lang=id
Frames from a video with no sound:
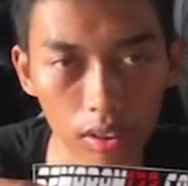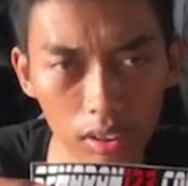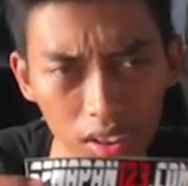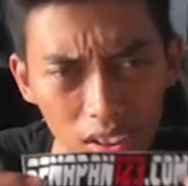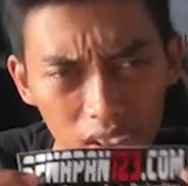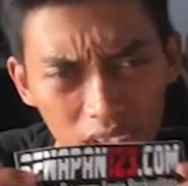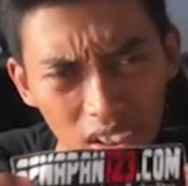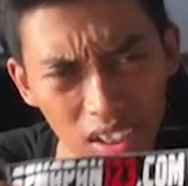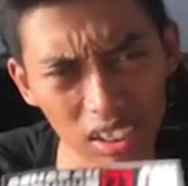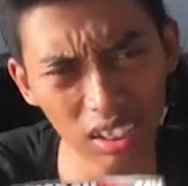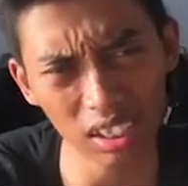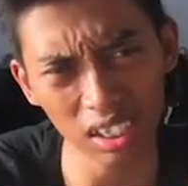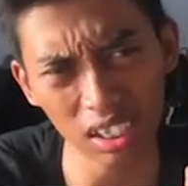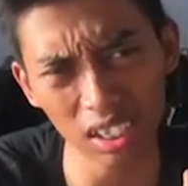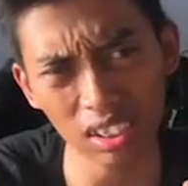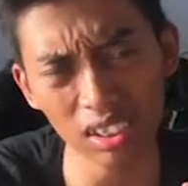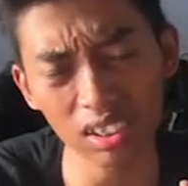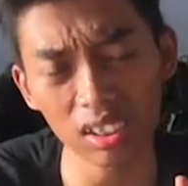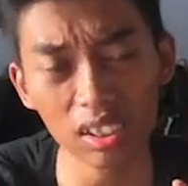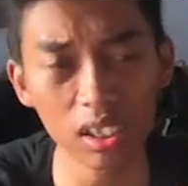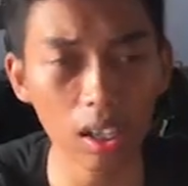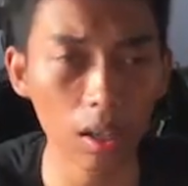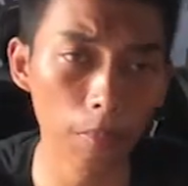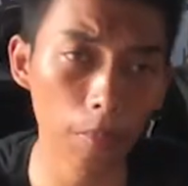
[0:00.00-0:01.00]
stiker
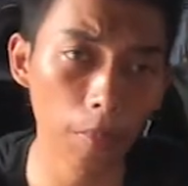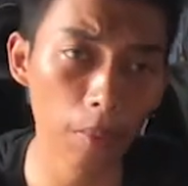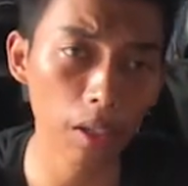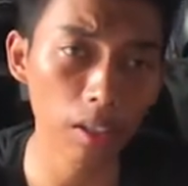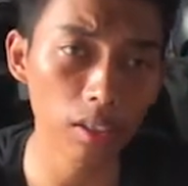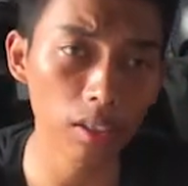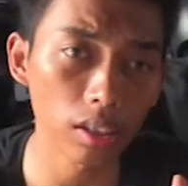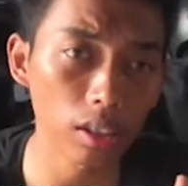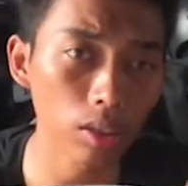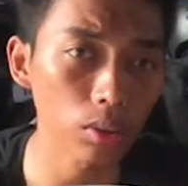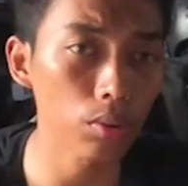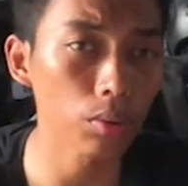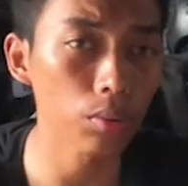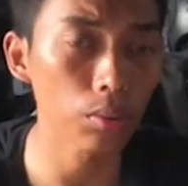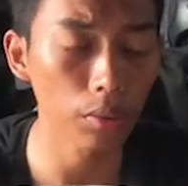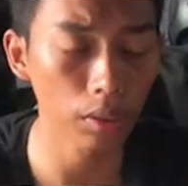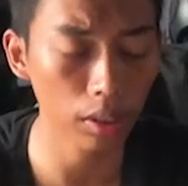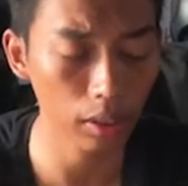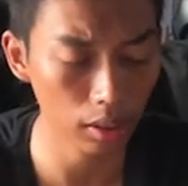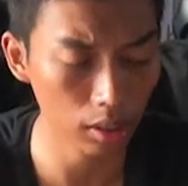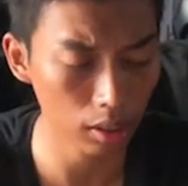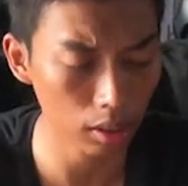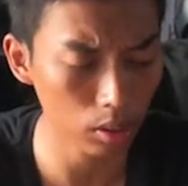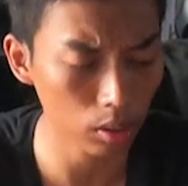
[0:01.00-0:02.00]
senapan
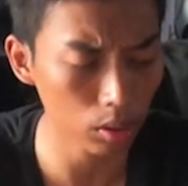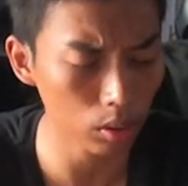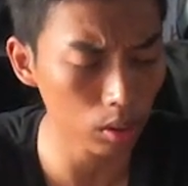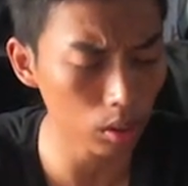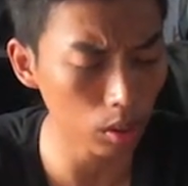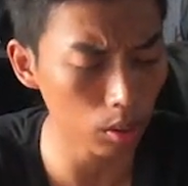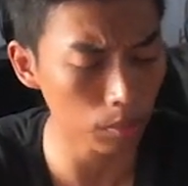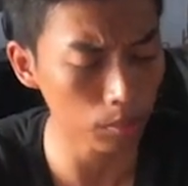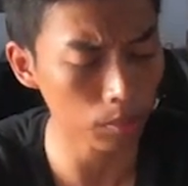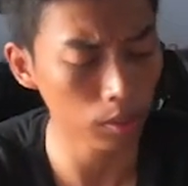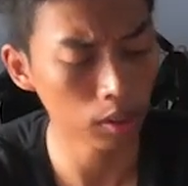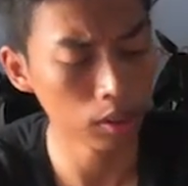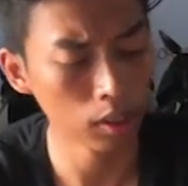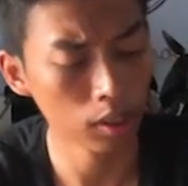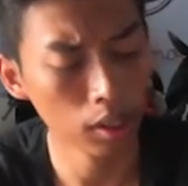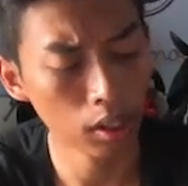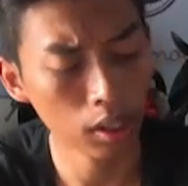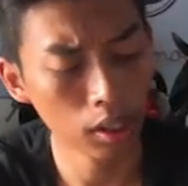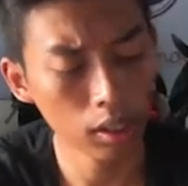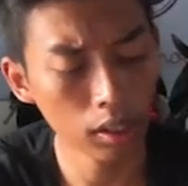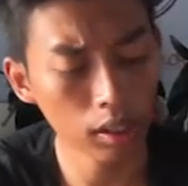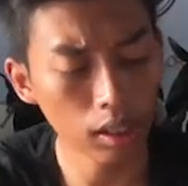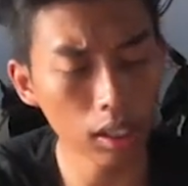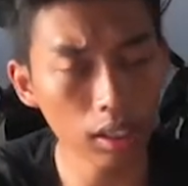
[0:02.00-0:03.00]
123.com
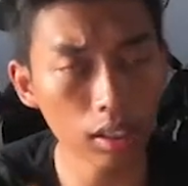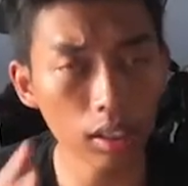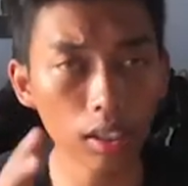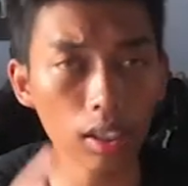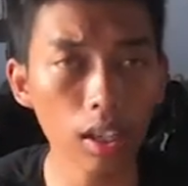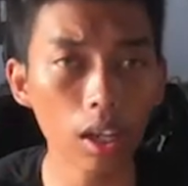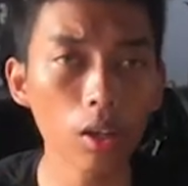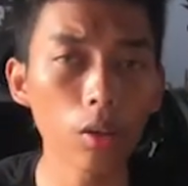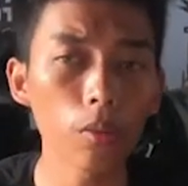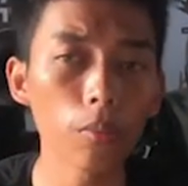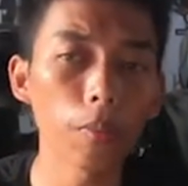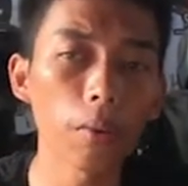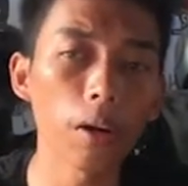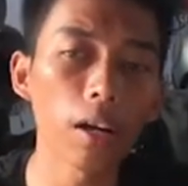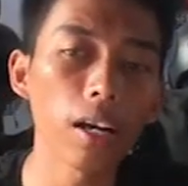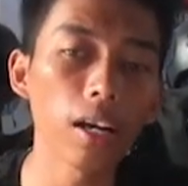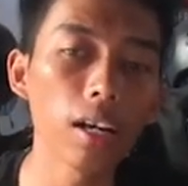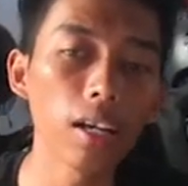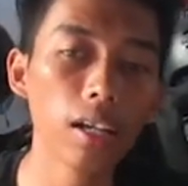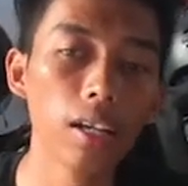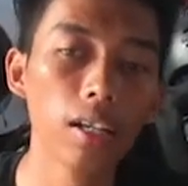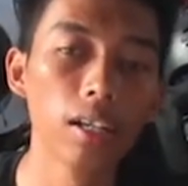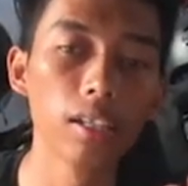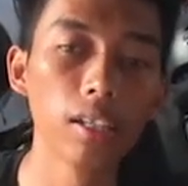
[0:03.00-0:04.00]
dan tidak
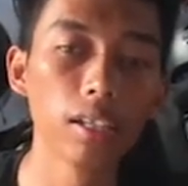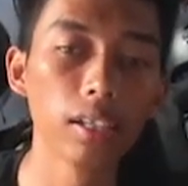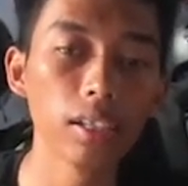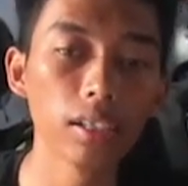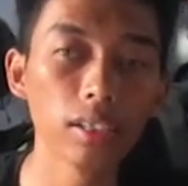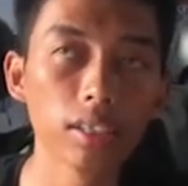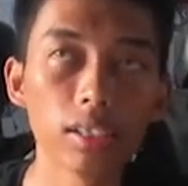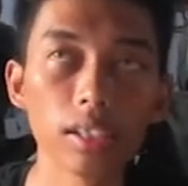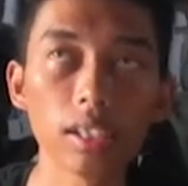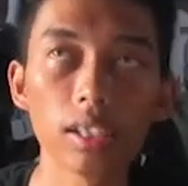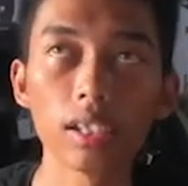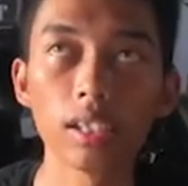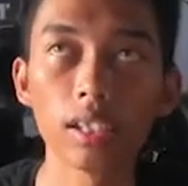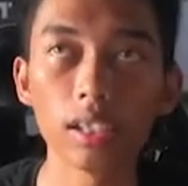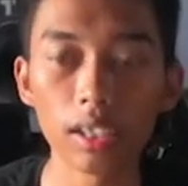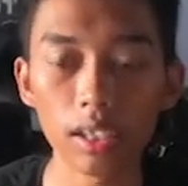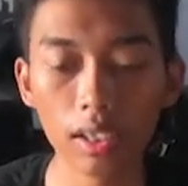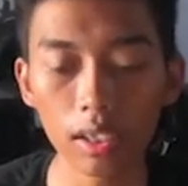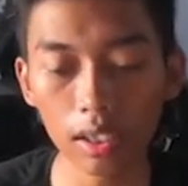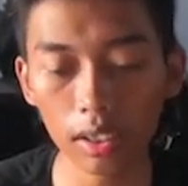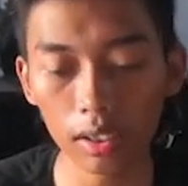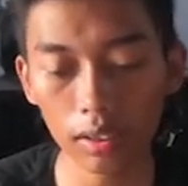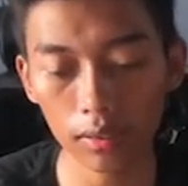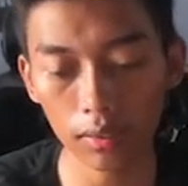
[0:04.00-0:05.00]
lupa di
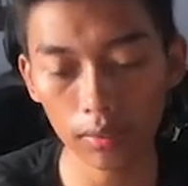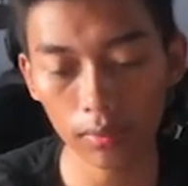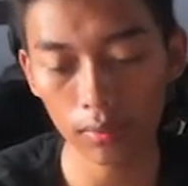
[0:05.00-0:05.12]
sini